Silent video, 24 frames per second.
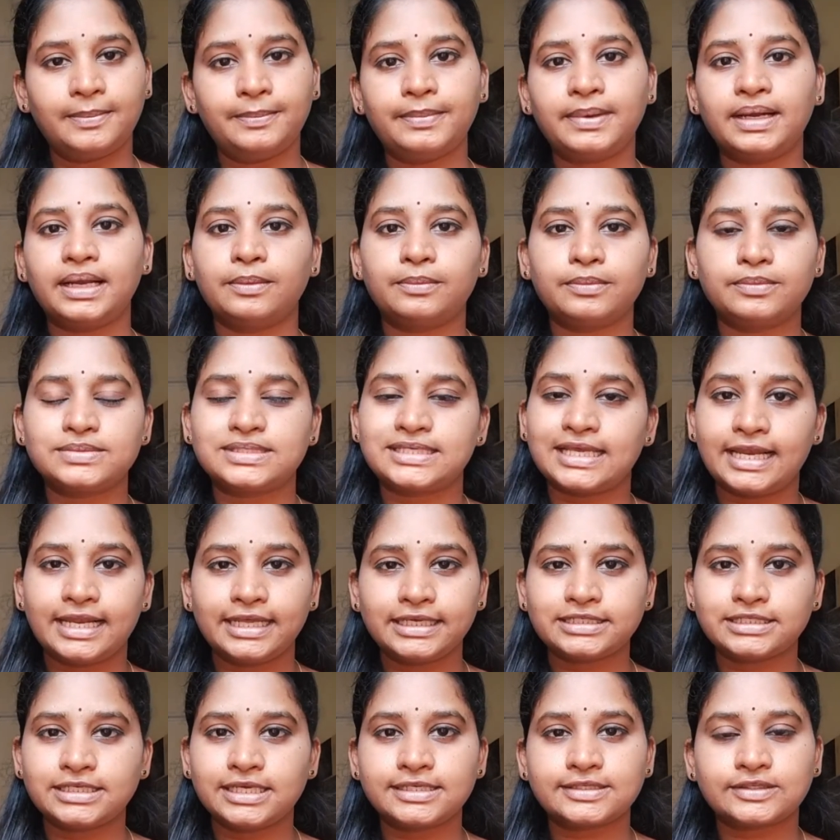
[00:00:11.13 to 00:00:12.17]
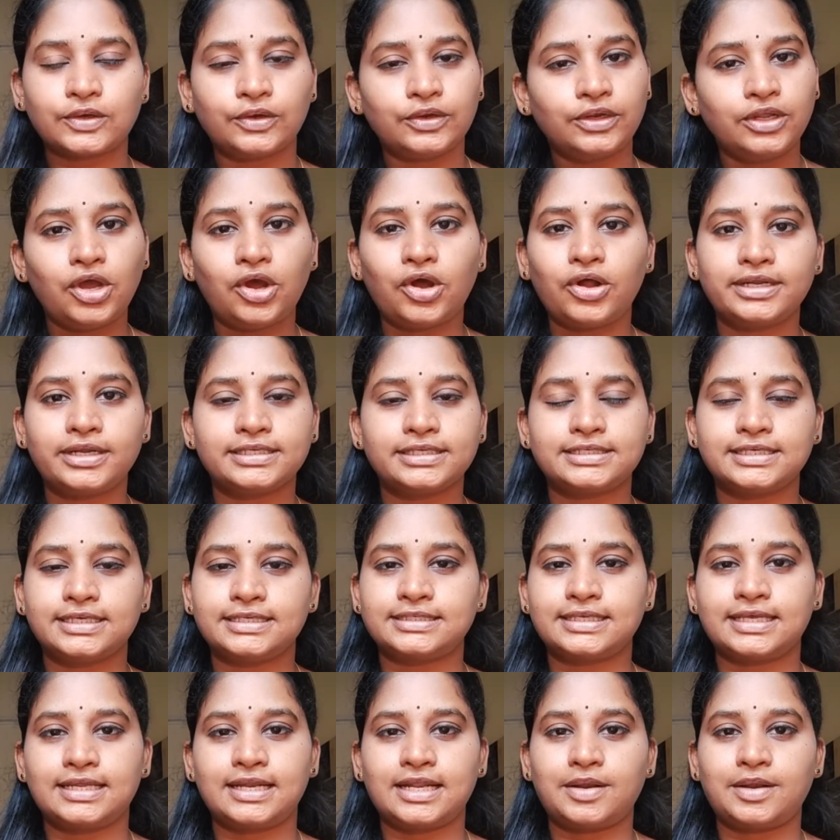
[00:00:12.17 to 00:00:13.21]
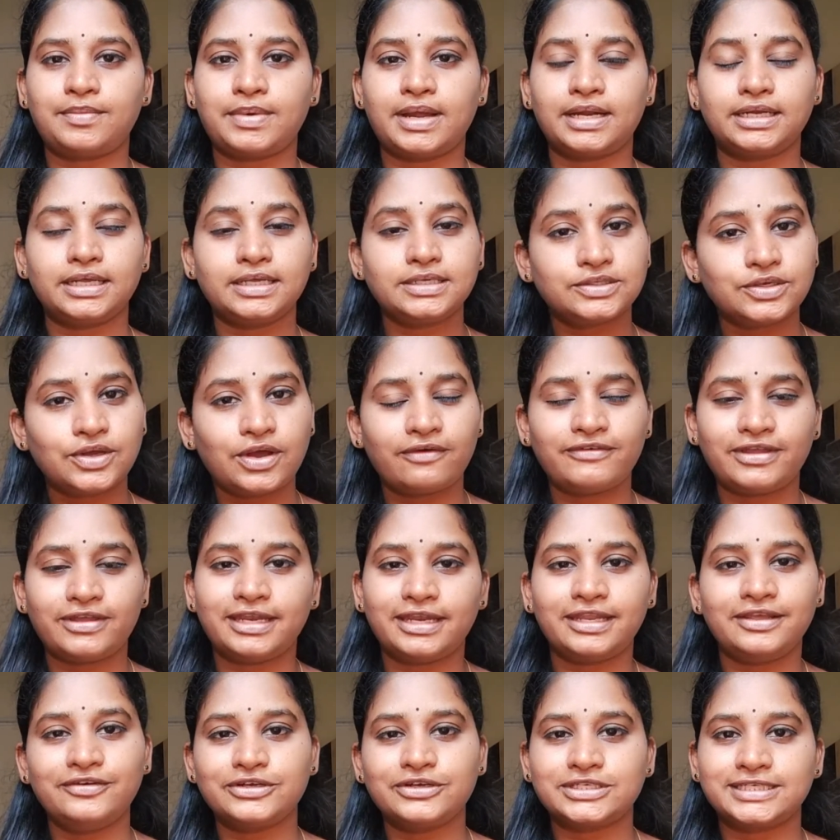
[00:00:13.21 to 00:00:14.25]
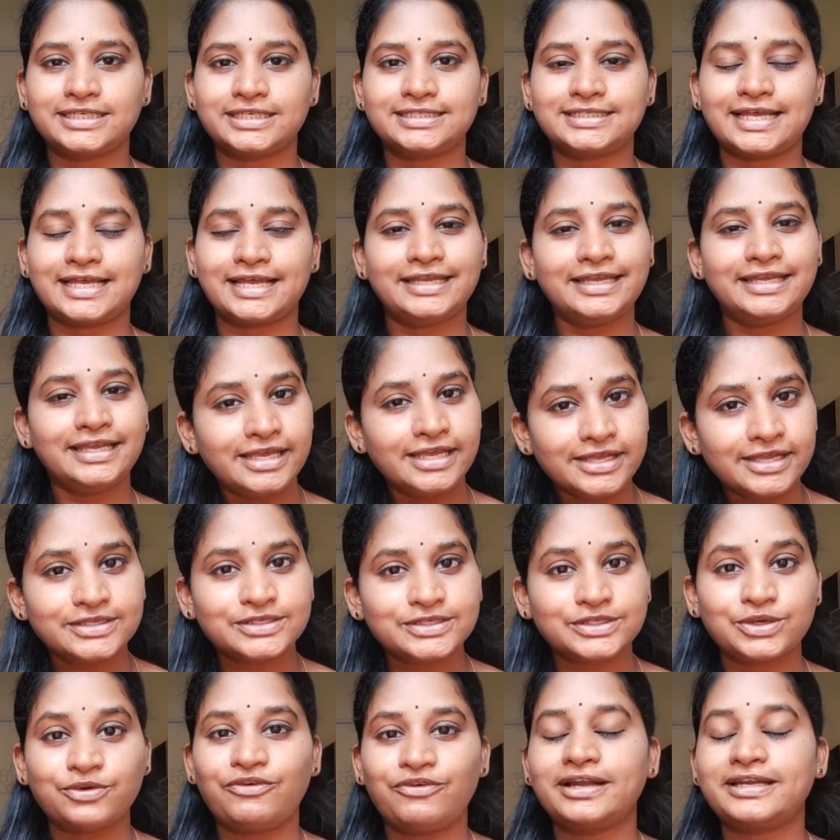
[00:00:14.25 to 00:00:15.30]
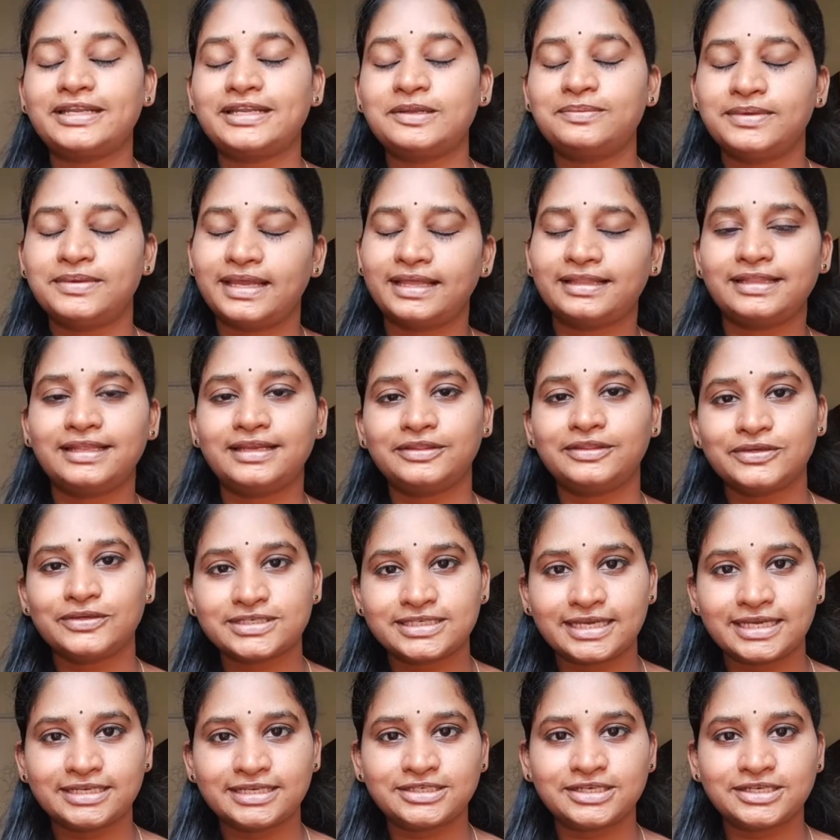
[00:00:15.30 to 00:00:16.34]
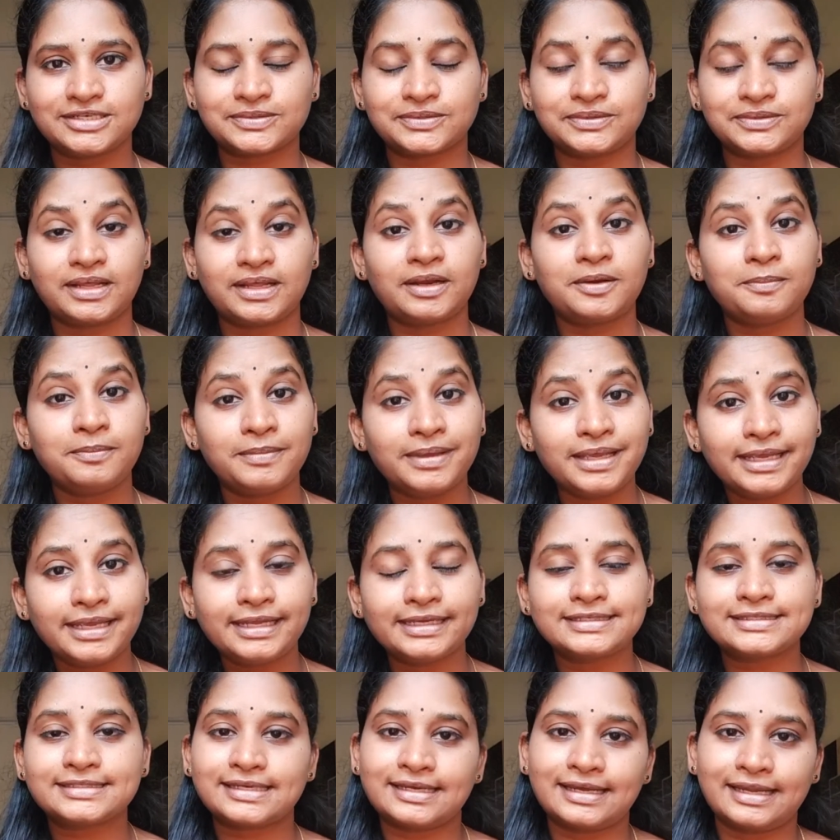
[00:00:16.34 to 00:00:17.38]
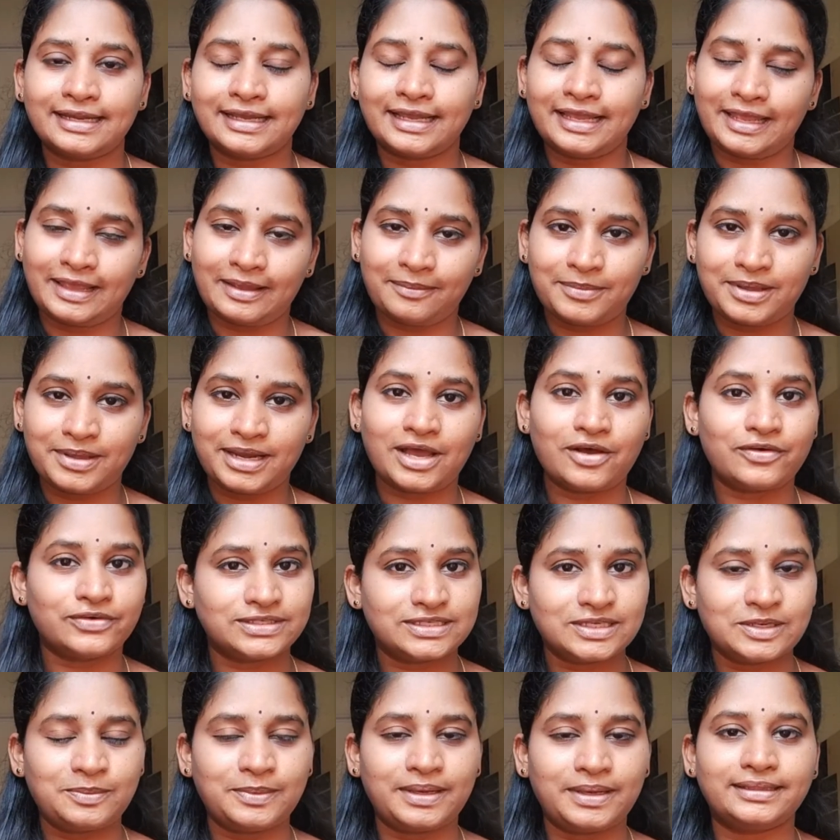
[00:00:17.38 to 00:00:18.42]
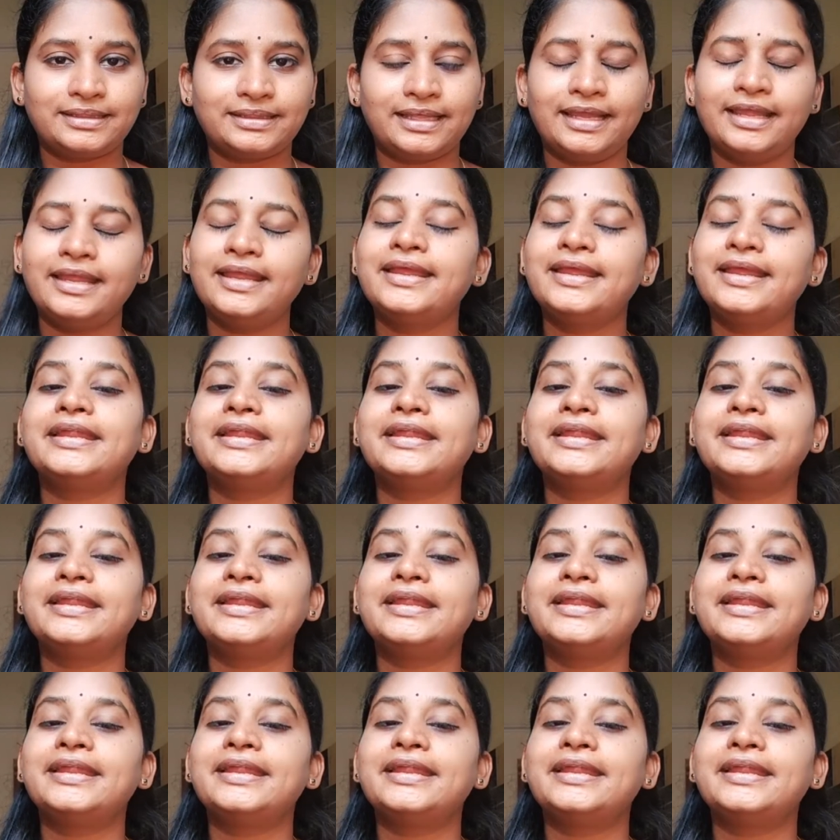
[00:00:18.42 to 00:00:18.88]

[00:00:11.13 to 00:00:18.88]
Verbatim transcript: మనం సెలెక్ట్ చేసుకొని ఆర్డర్ చేశానమాట సో అవన్నీ వచ్చేసాయి సో వాటిని మీ అందరితో షేర్ చేసుకున్నాను మీ కిడ్స్ కనుక ఏమైనా అవసరమైతే